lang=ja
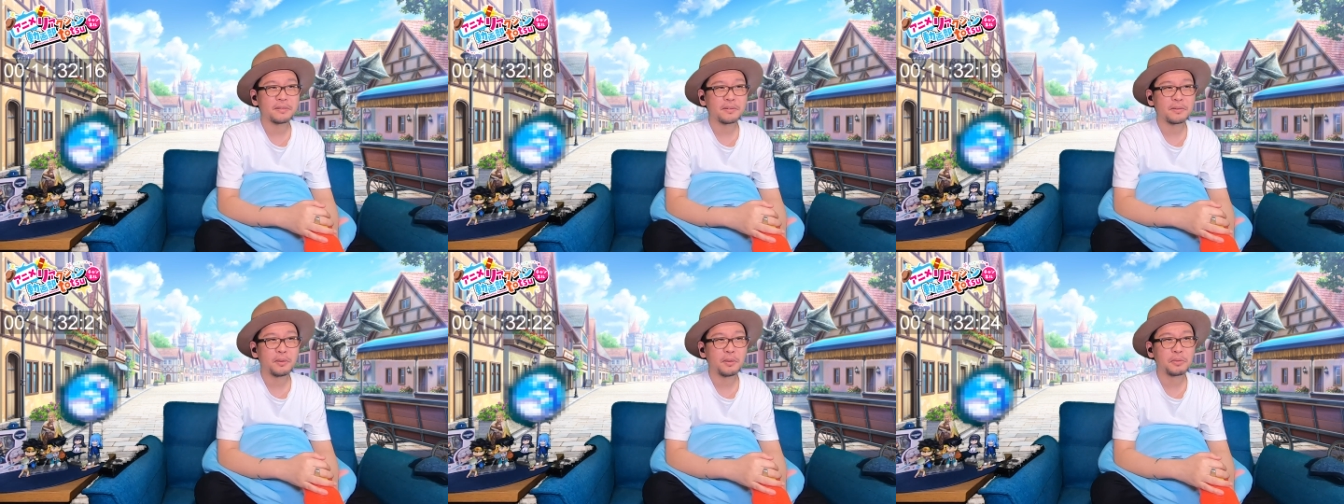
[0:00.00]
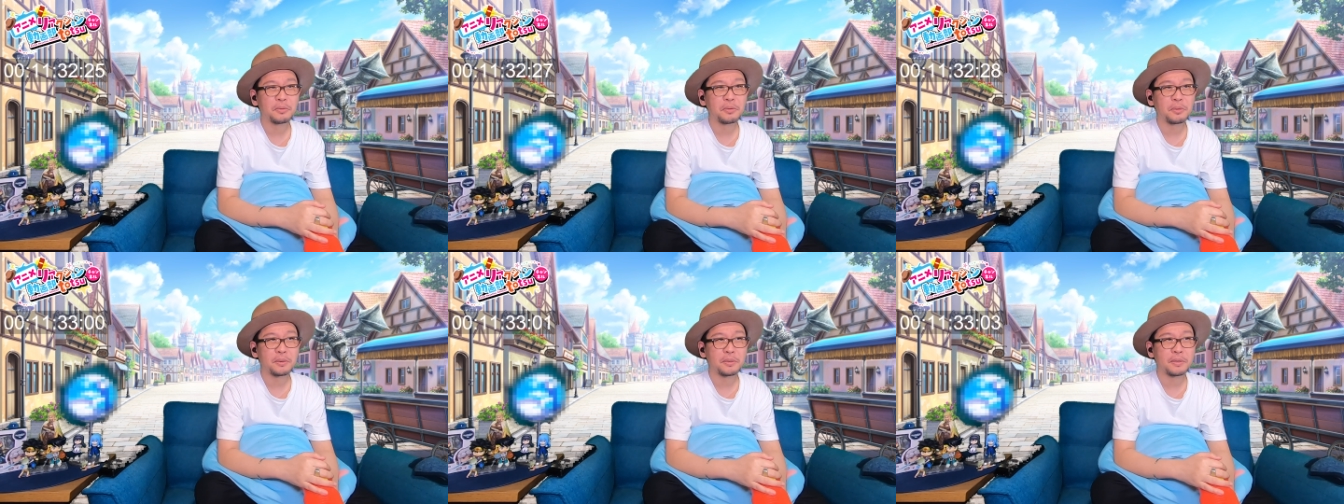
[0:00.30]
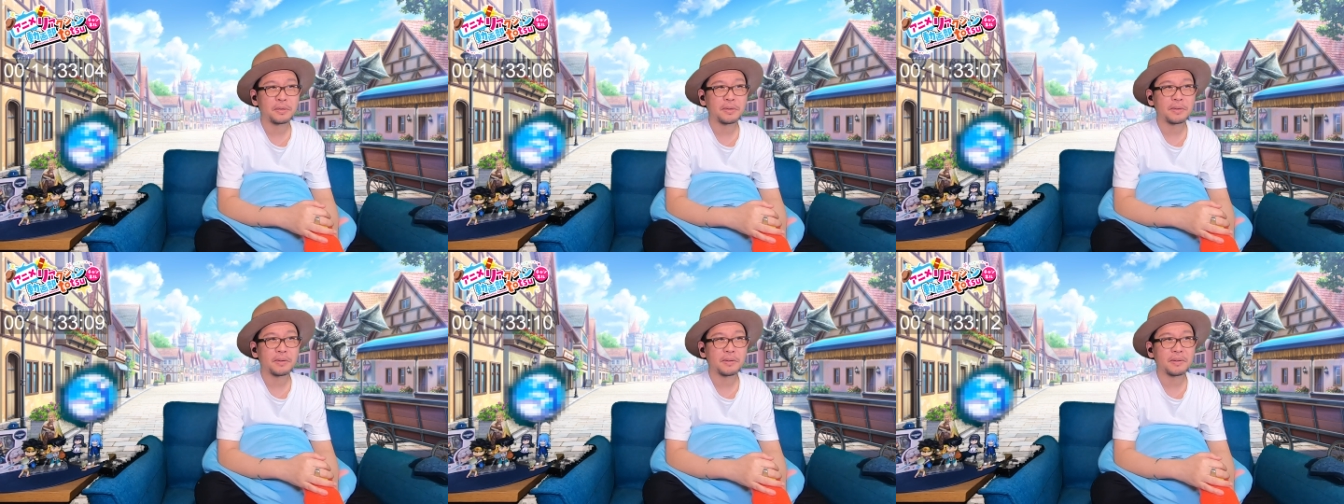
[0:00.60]
本当
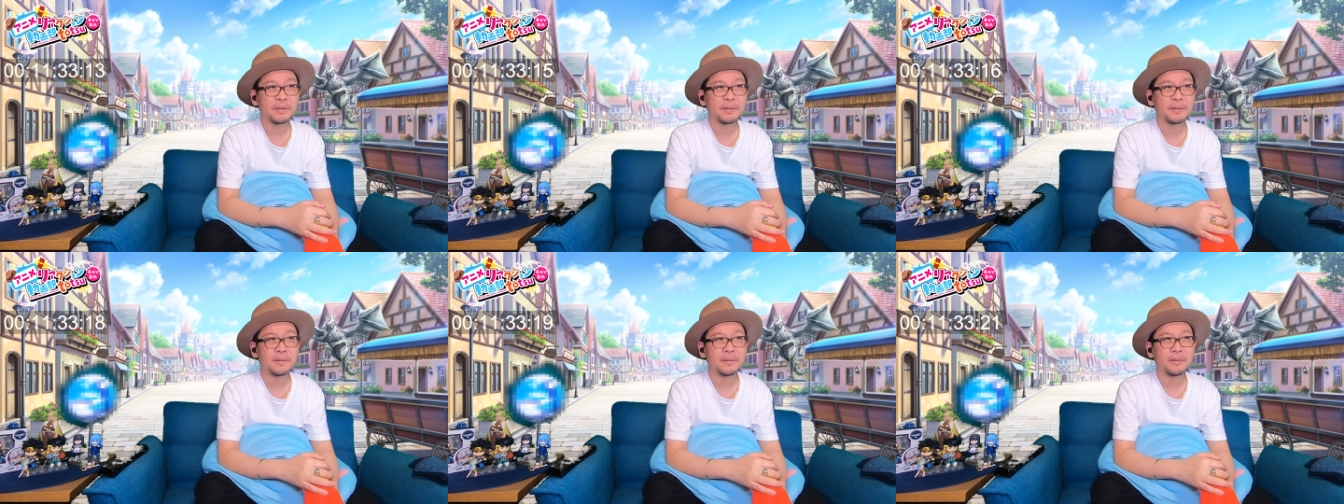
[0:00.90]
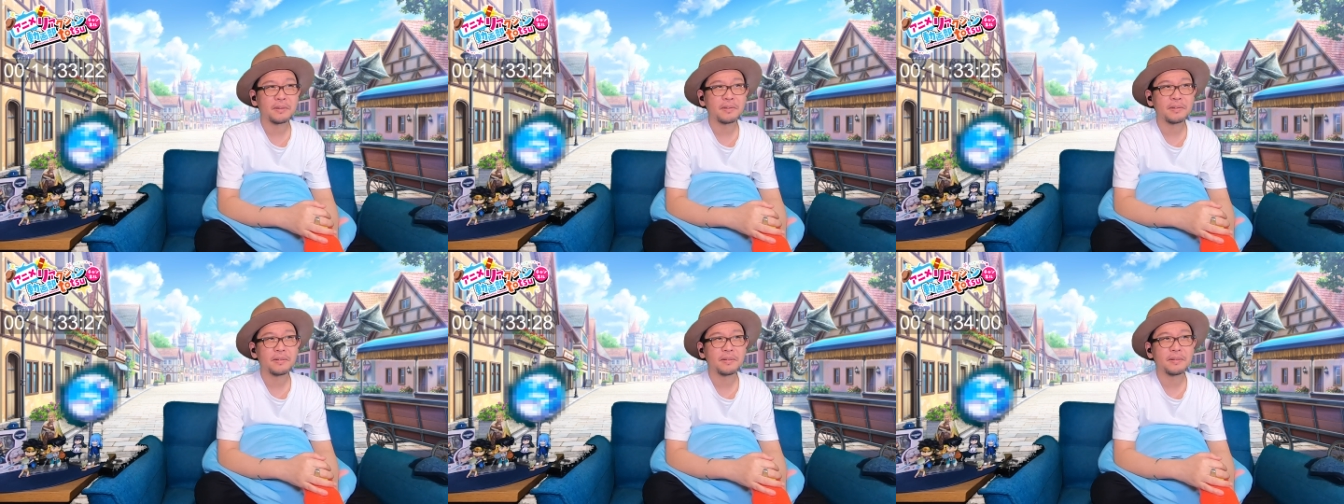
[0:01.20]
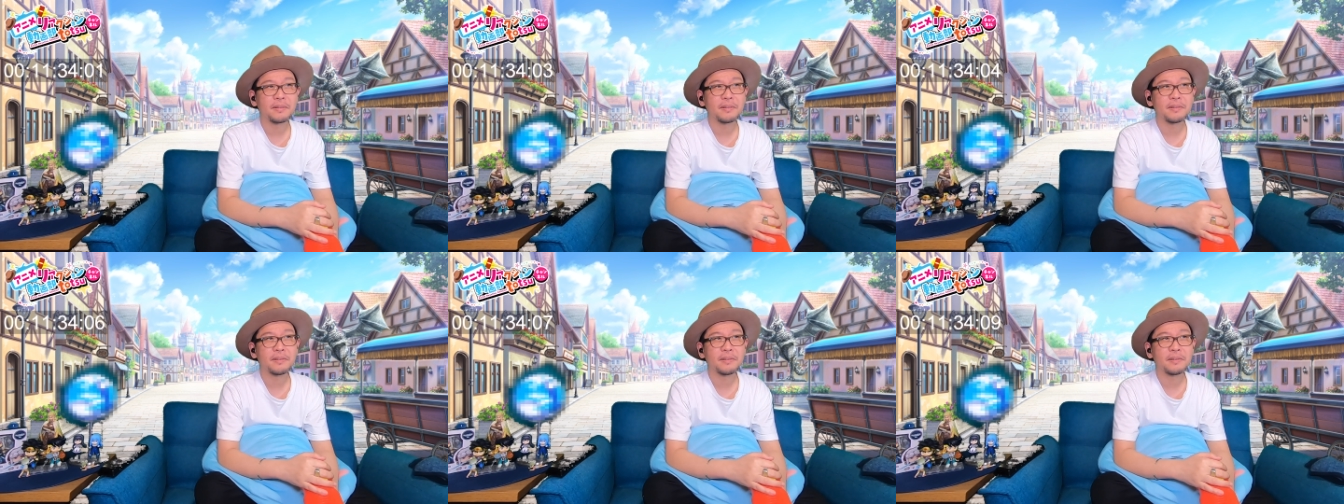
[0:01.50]
に。
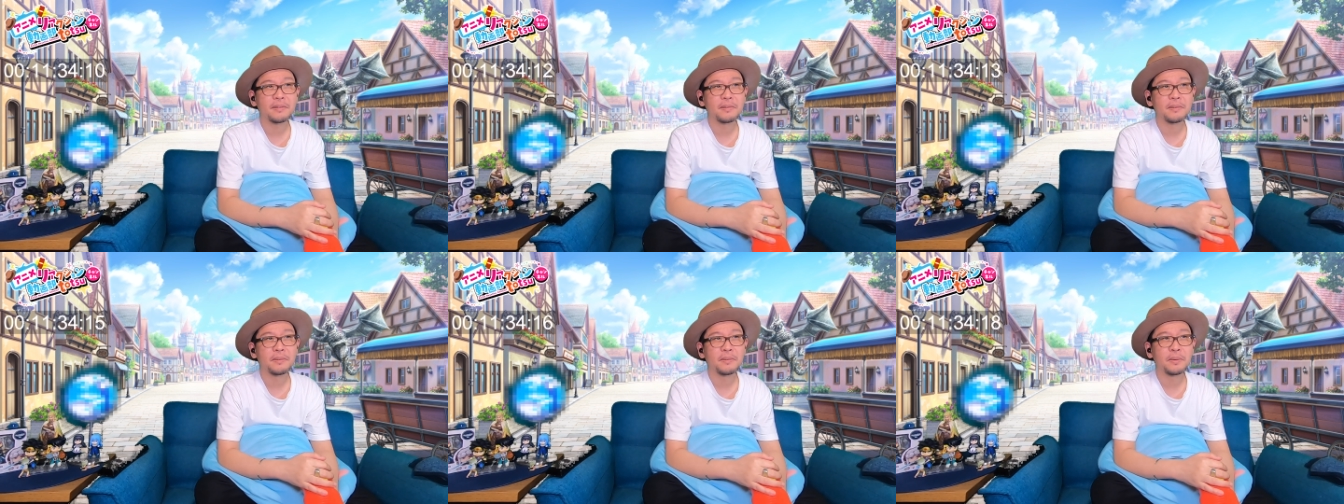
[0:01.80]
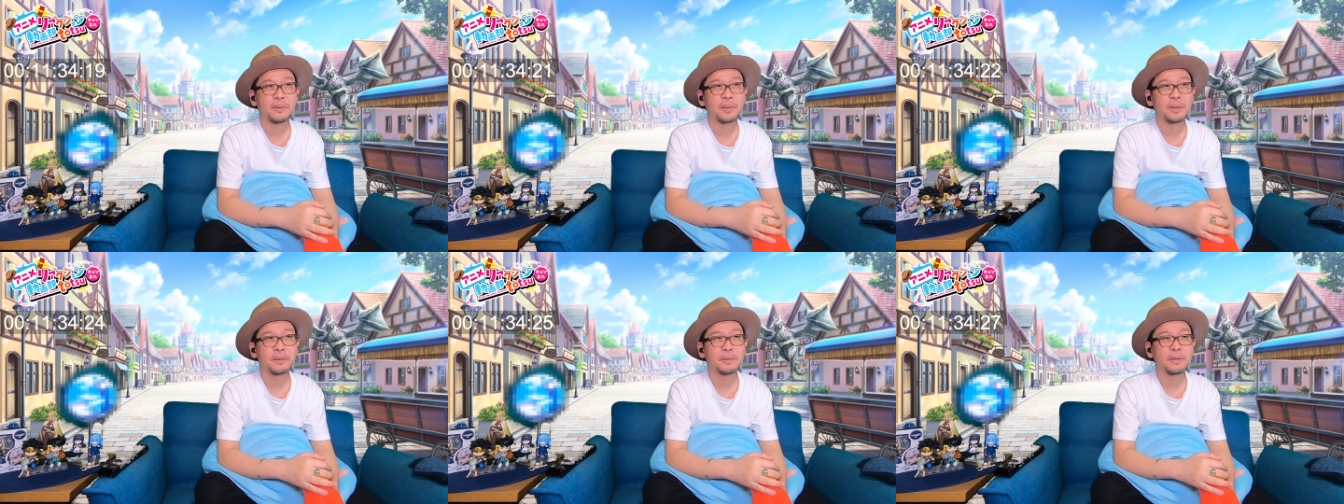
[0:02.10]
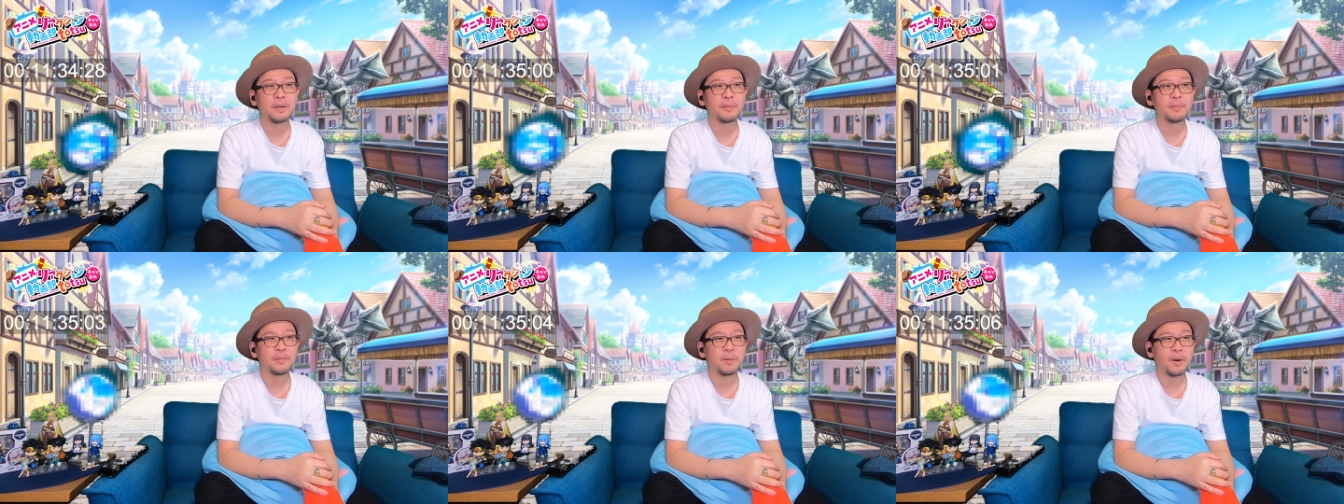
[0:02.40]

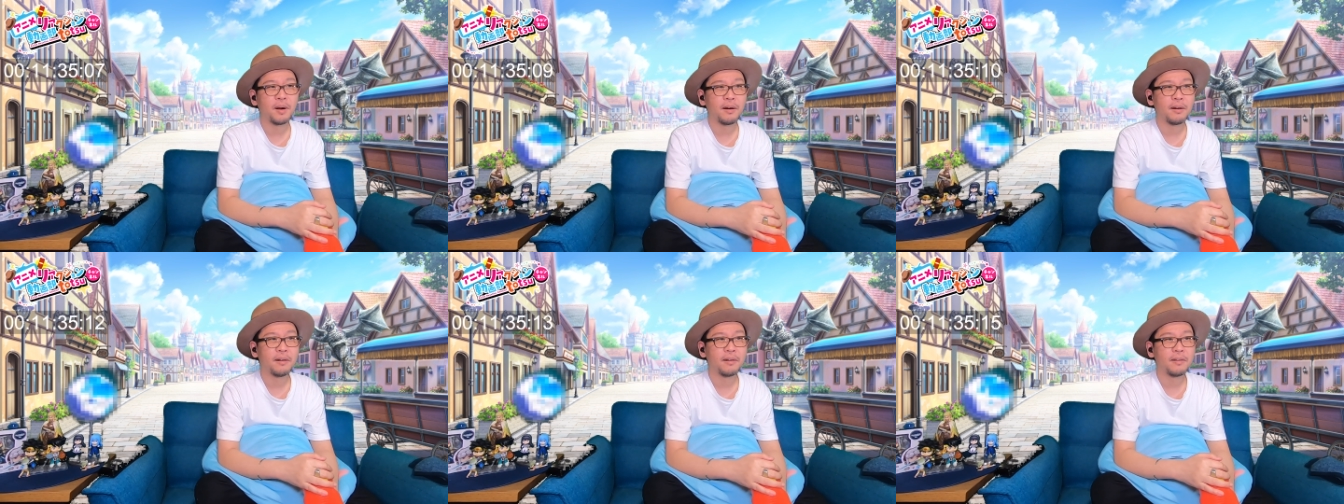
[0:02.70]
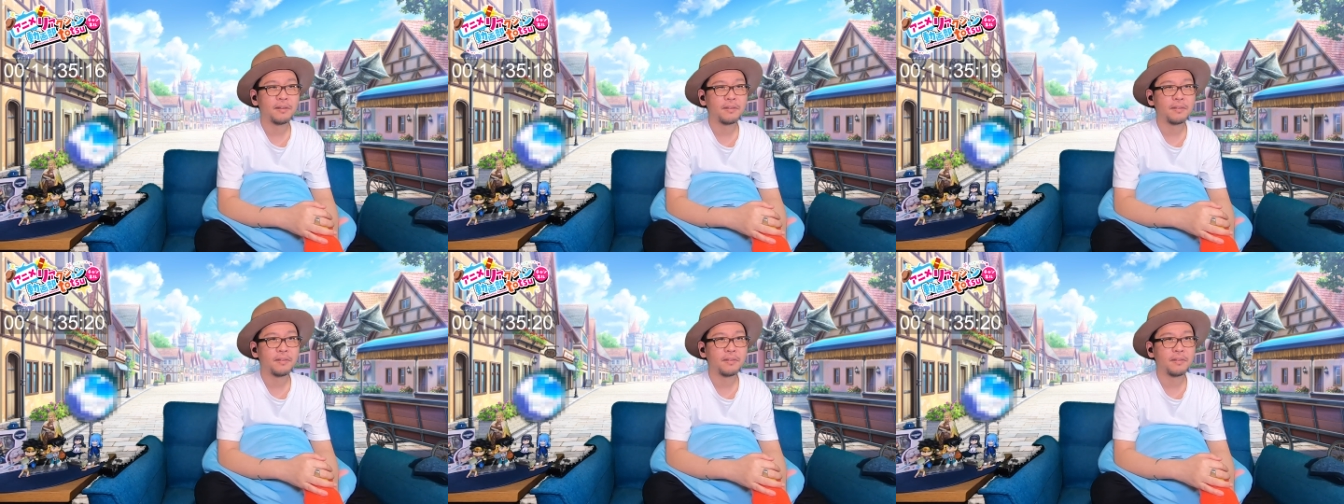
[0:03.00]
ローエングラムは。